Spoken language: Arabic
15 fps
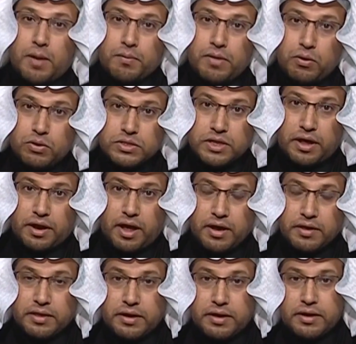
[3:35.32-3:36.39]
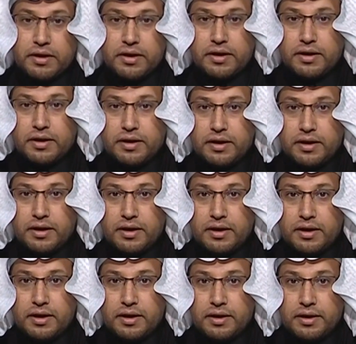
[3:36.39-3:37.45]
الوزارة أيضا
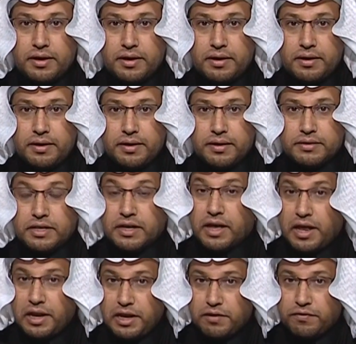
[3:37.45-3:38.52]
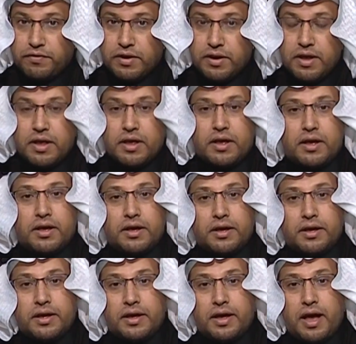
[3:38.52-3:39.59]
آه، تكاليف
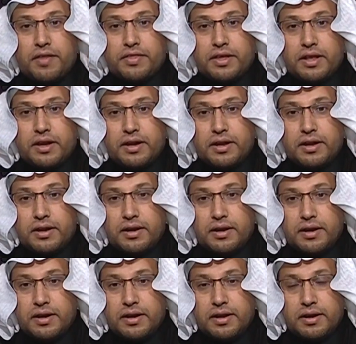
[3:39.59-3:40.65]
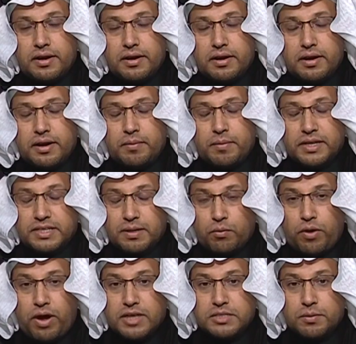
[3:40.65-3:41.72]
هذه المكتب
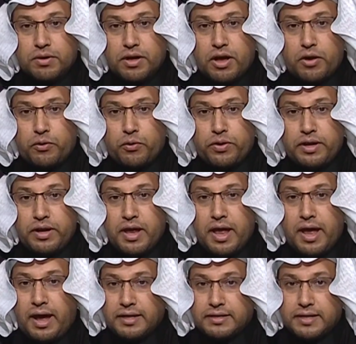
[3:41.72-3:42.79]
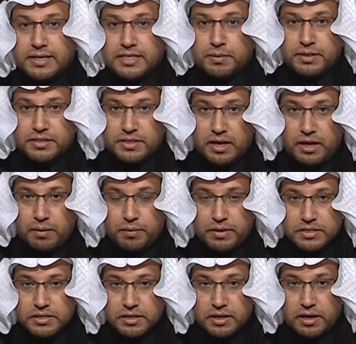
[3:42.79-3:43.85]
المحاسب القانوني حتى يتمتع
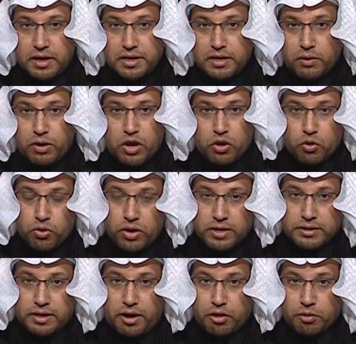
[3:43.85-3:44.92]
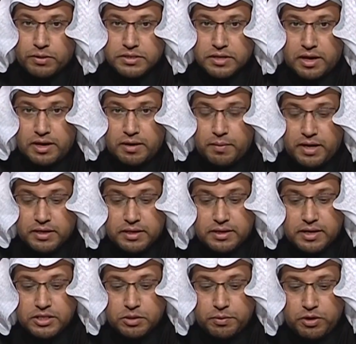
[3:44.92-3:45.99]
بالاستقلاليه ولا يكون هناك تعارض مصالح مع تلك
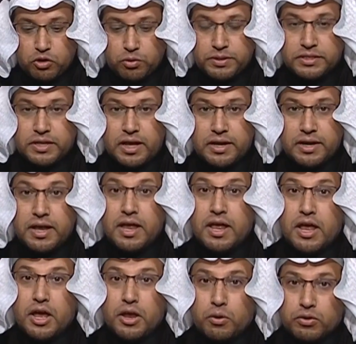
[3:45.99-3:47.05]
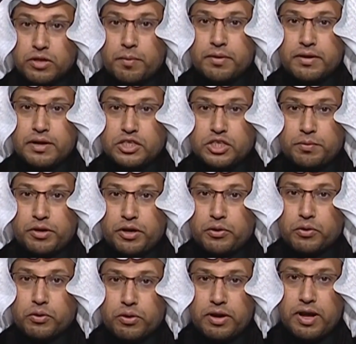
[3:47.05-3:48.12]
الجمعيات وبالتالي نطمئن الجميع
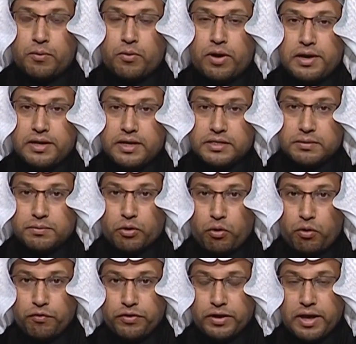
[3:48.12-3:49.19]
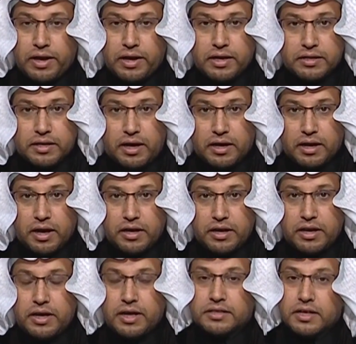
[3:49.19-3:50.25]
انه كل الاموال اللي يتبرعون فيها القطاع
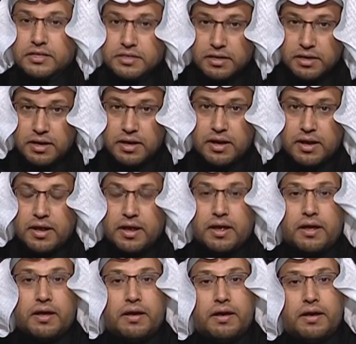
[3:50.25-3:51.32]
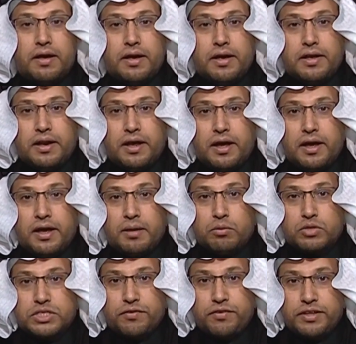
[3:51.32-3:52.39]
الخيري هي تصل آه، إلى
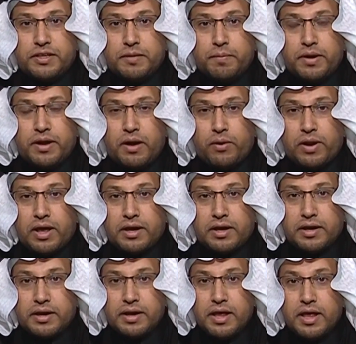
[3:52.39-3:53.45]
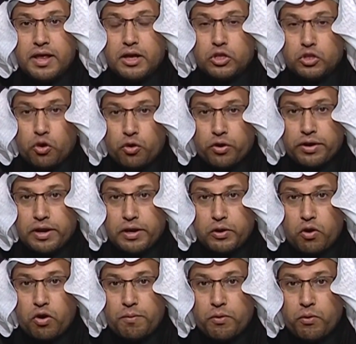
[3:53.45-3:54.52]
المستفيدين منها ولكن دورنا
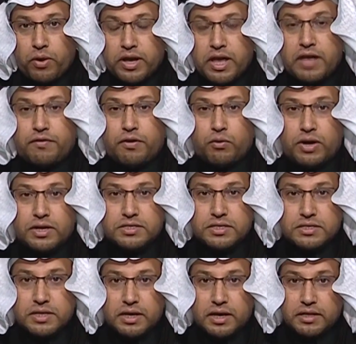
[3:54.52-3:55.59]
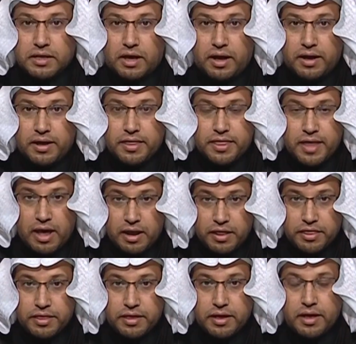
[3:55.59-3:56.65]
اليوم هو كيف نؤسس لقطاع ثالث
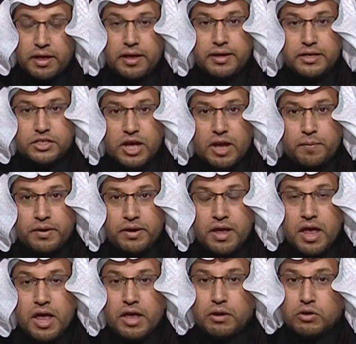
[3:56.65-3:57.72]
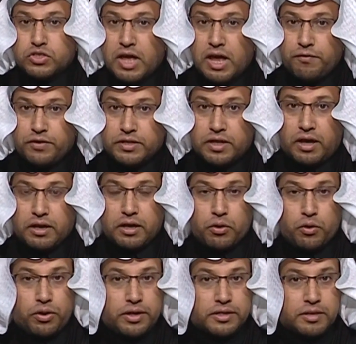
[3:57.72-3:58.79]
آه، إيجابي يساهم في تحقيق
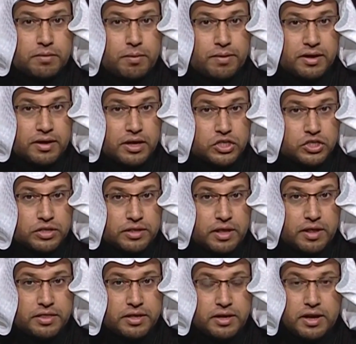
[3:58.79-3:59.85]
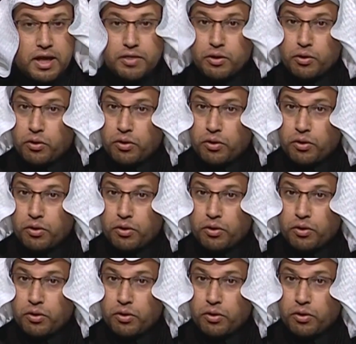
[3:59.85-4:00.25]
رؤية المملكة 2030 هذه الرؤية